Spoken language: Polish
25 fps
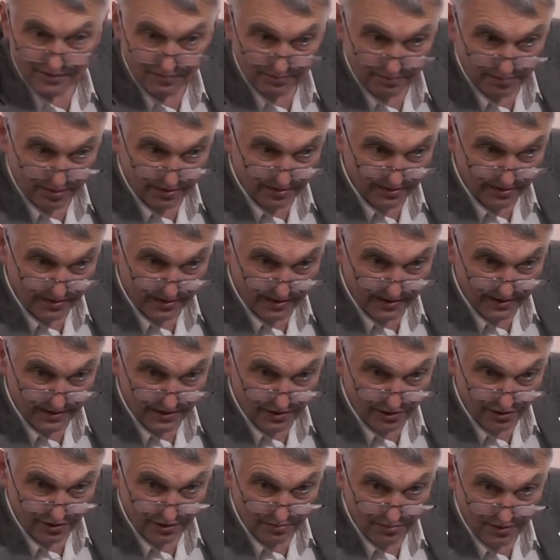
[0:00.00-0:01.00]
pod
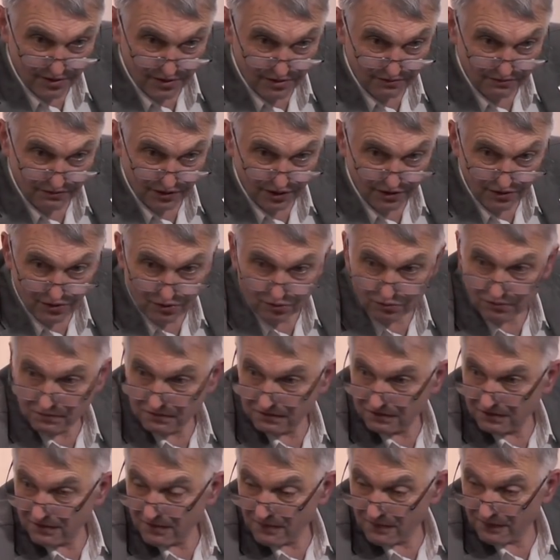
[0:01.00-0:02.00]
nadzorem
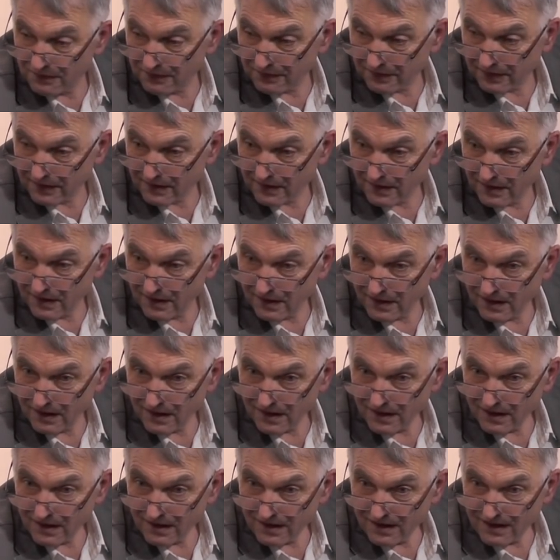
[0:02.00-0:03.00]
Sowietów, no.
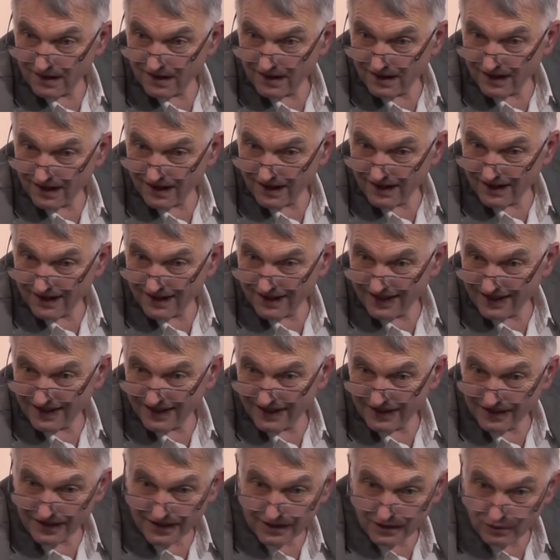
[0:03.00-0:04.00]
a
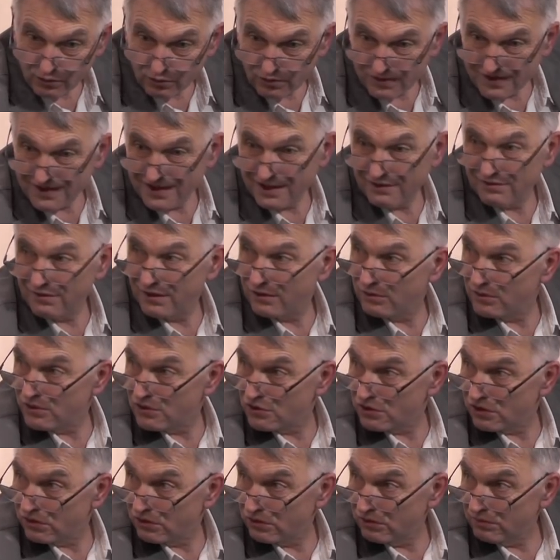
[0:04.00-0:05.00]
nie uznawały
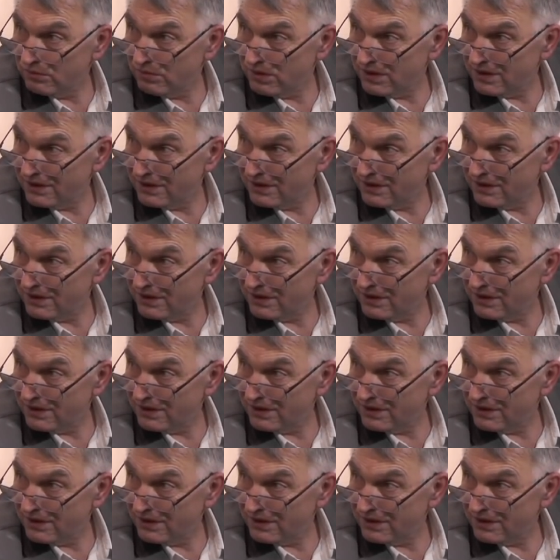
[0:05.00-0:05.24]
rządu